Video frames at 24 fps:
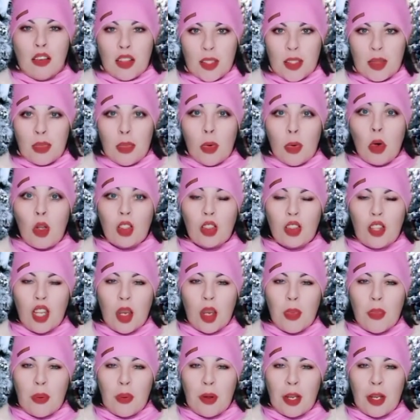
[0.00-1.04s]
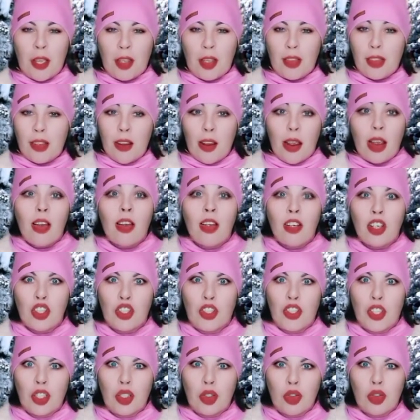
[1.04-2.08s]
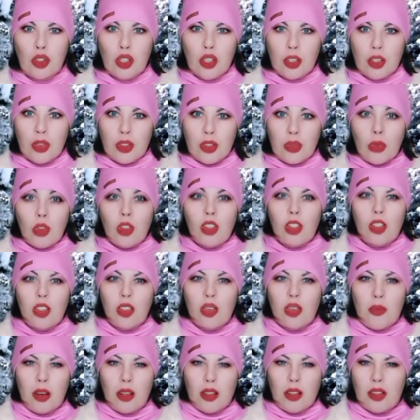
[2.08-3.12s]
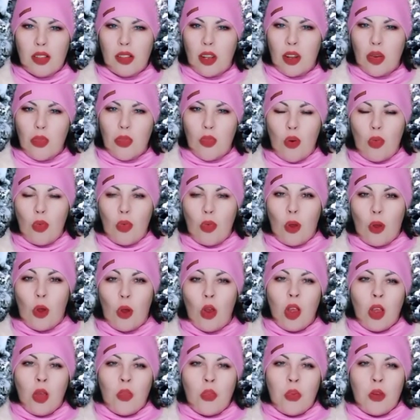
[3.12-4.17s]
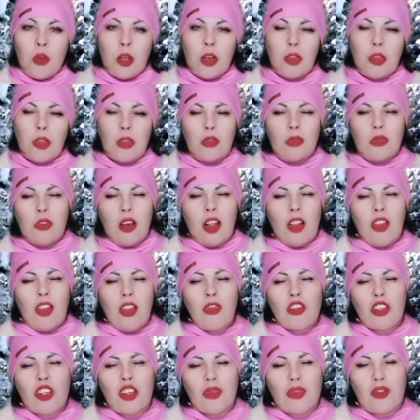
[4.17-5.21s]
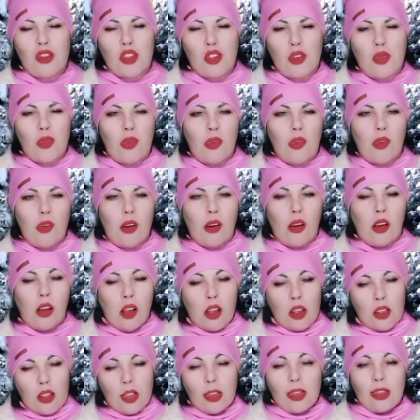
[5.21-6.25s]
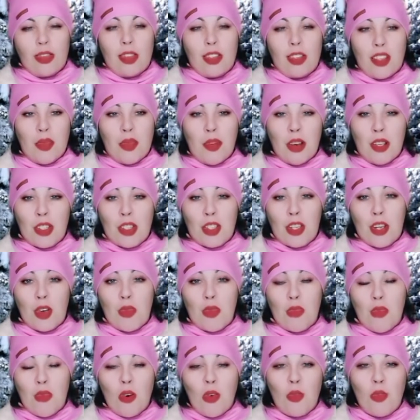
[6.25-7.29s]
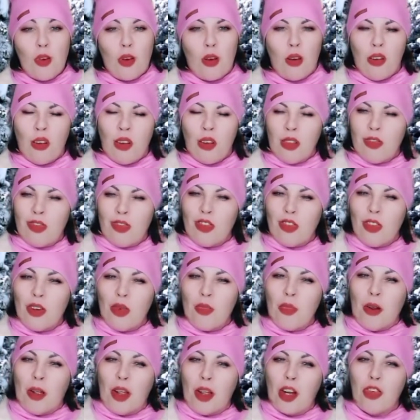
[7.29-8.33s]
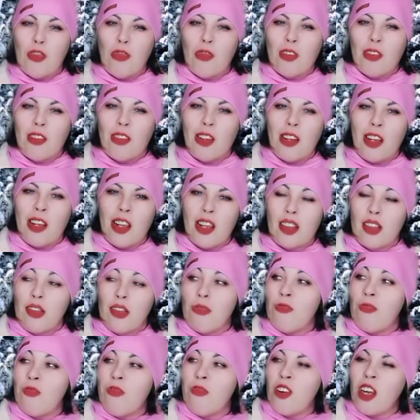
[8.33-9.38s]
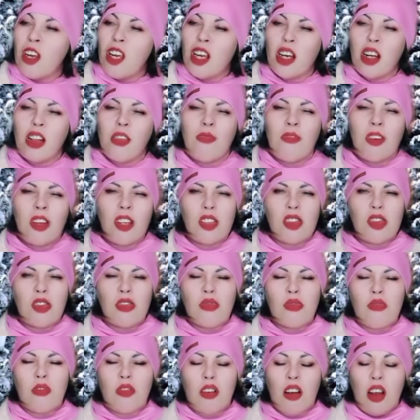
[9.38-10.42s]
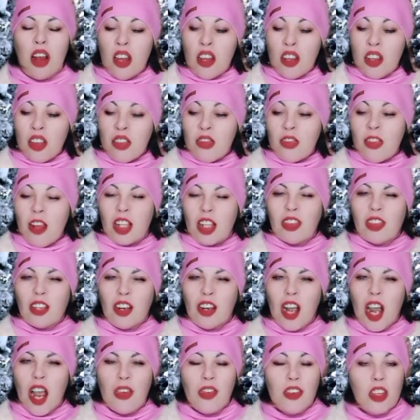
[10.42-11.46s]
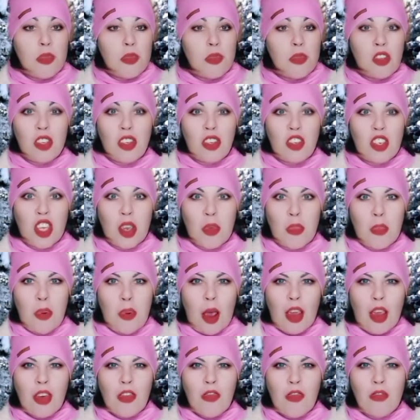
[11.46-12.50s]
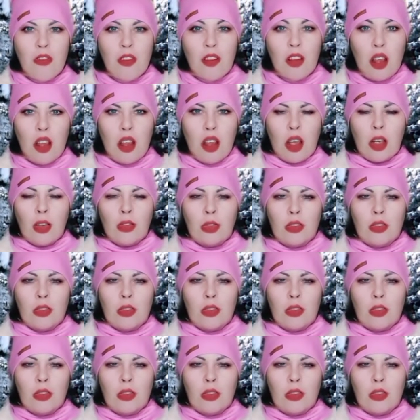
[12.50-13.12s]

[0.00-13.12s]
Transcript: Спорят три приятеля, где лучше всего заниматься любовью. Первый говорит, да лучше всего заниматься любовью на природе летом. Выехал в лесок, на травке птички поют.